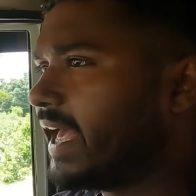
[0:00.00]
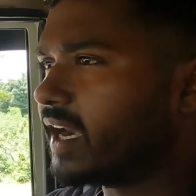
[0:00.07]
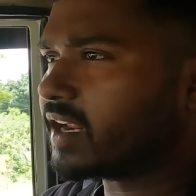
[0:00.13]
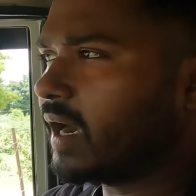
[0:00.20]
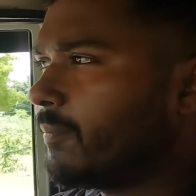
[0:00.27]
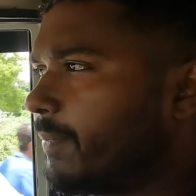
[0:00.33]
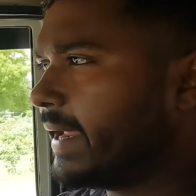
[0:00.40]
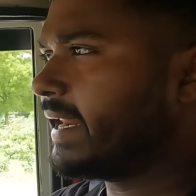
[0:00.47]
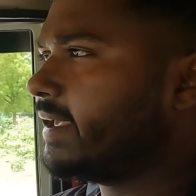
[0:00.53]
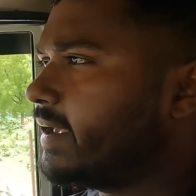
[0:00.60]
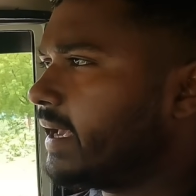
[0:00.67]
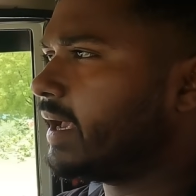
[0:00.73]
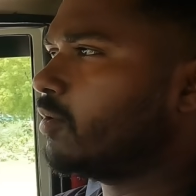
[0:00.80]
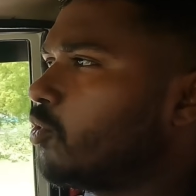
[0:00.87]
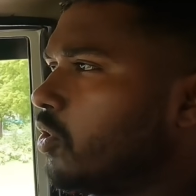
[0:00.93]
टायर
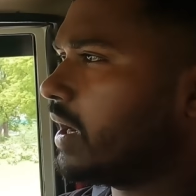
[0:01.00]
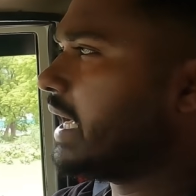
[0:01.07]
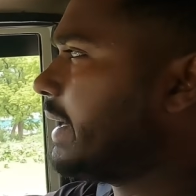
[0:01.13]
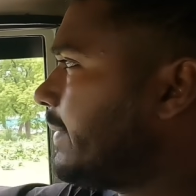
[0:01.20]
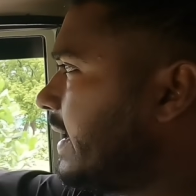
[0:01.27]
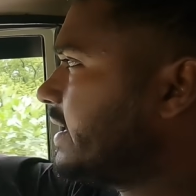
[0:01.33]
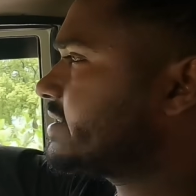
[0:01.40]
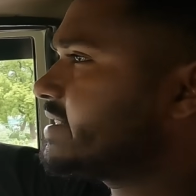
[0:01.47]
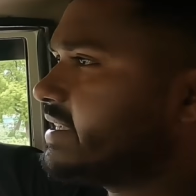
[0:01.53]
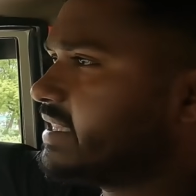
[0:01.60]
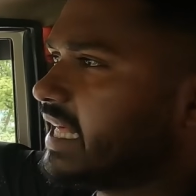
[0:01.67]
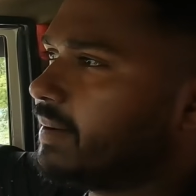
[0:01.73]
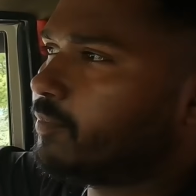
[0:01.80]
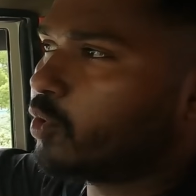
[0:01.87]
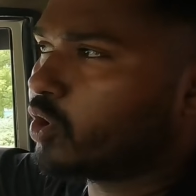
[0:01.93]
कंपनी है वो है भाई
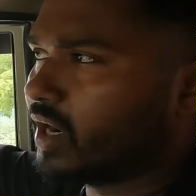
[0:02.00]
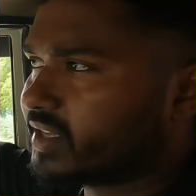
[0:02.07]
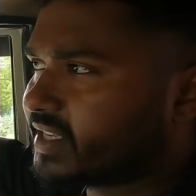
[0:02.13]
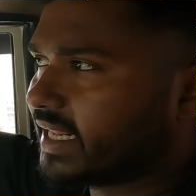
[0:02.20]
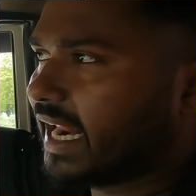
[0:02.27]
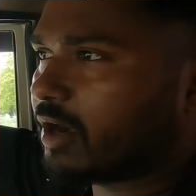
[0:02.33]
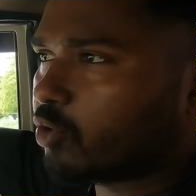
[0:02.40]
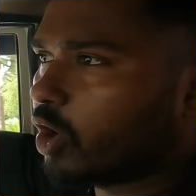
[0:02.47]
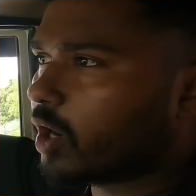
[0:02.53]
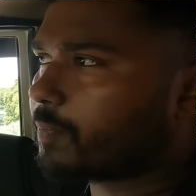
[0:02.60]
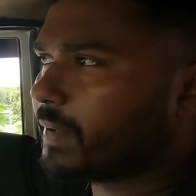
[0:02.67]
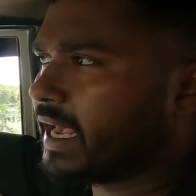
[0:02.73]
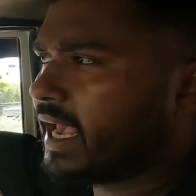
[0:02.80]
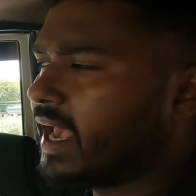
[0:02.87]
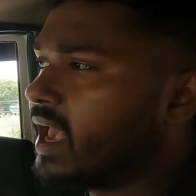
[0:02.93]
सीधा मुगल सदर
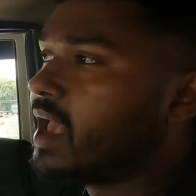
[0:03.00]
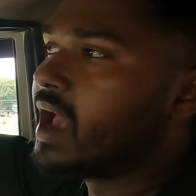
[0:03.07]
रोड पे